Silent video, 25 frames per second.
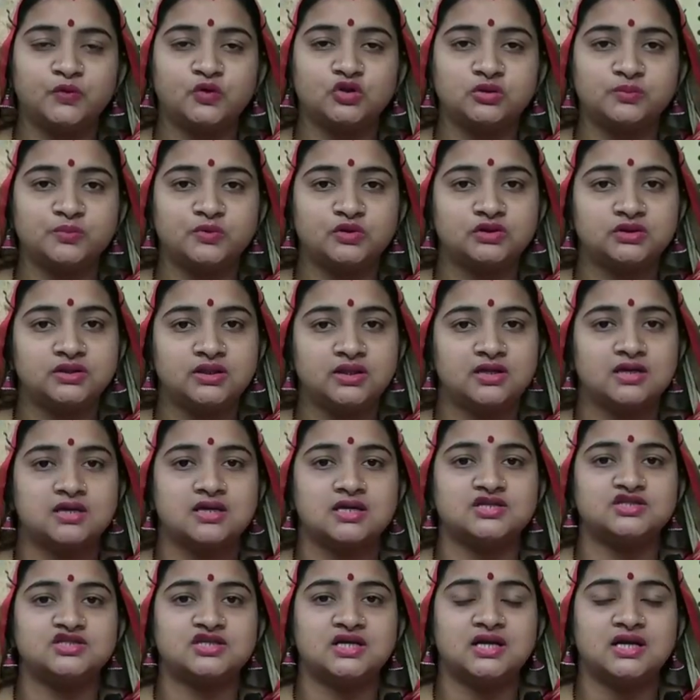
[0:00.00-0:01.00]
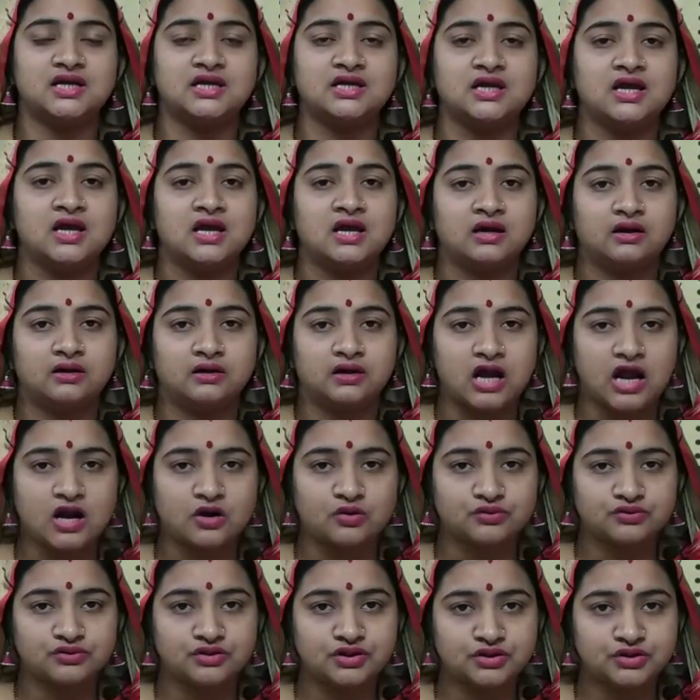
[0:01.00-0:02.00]
প্রতি প্রত্যেককে জানাই
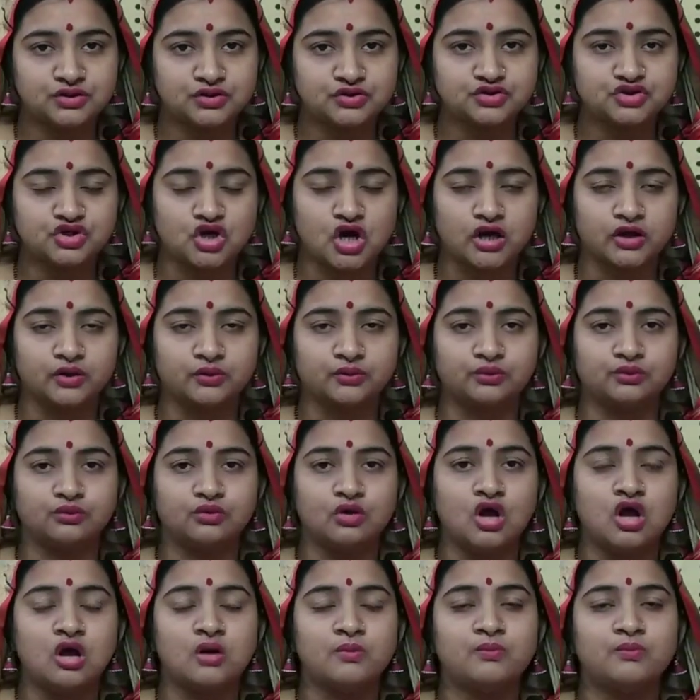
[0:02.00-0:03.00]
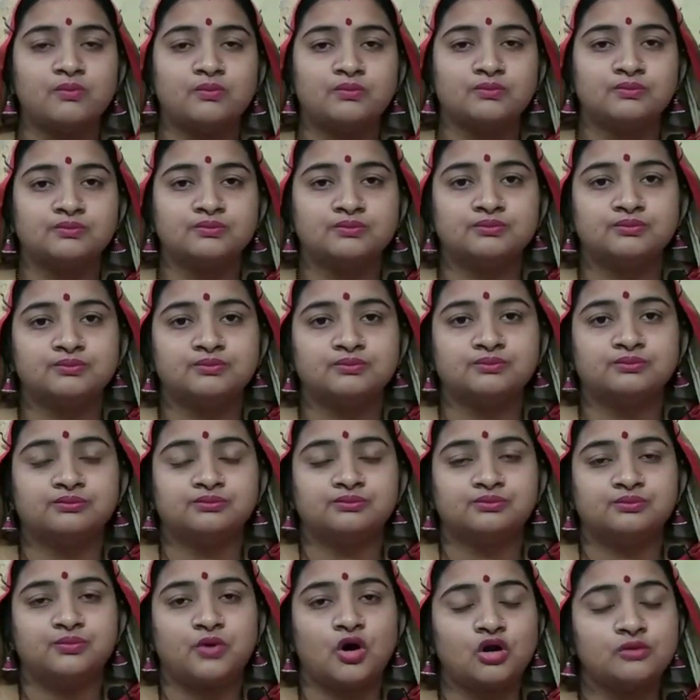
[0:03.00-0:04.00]
রানন্দিত জয় গুরু
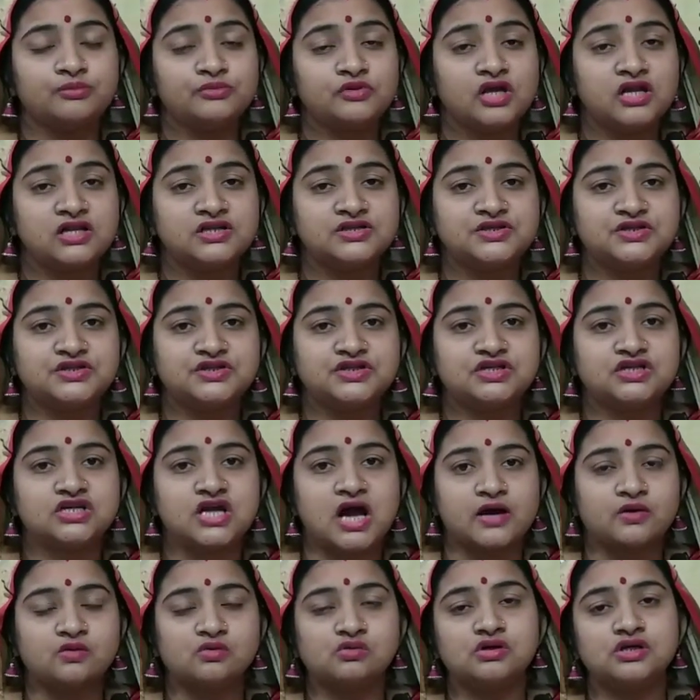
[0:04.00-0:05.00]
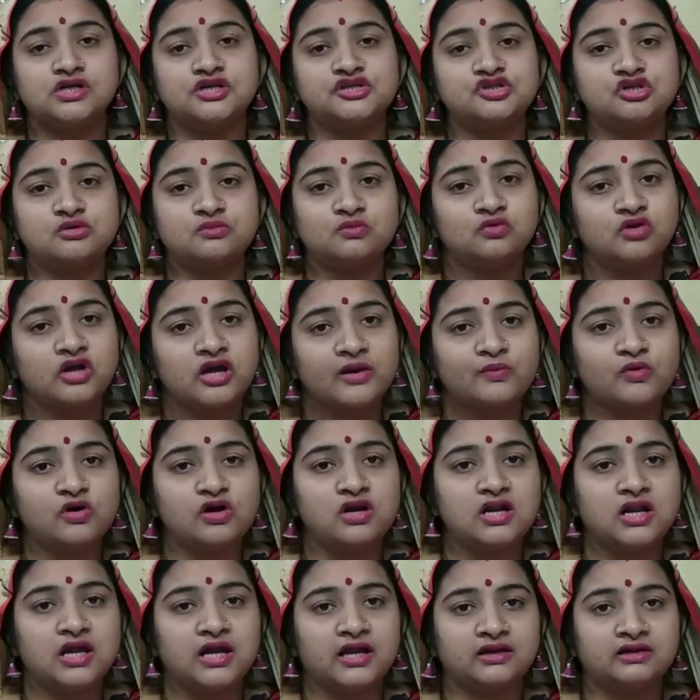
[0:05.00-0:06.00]
পরমদয়াল শ্রী শ্রী ঠাকুর নিজ মুখে
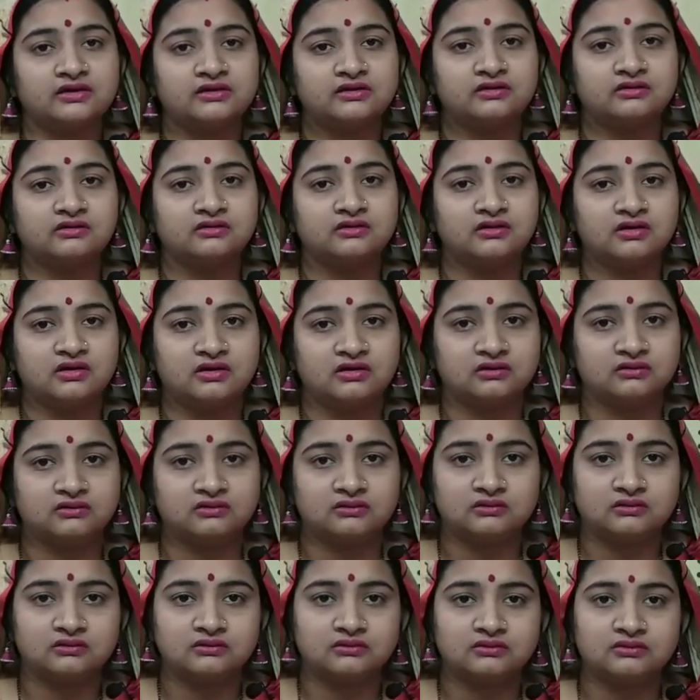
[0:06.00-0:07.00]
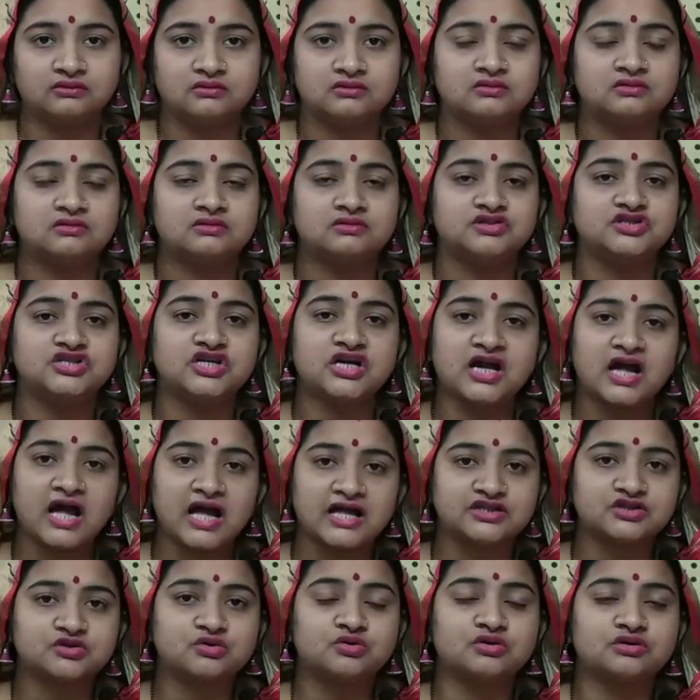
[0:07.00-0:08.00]
বললেন যে
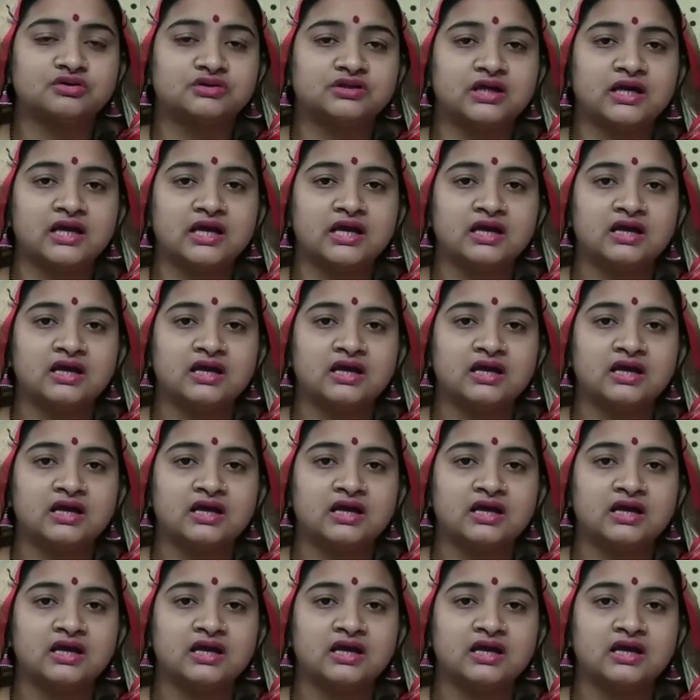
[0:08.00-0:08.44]
কাজ করতে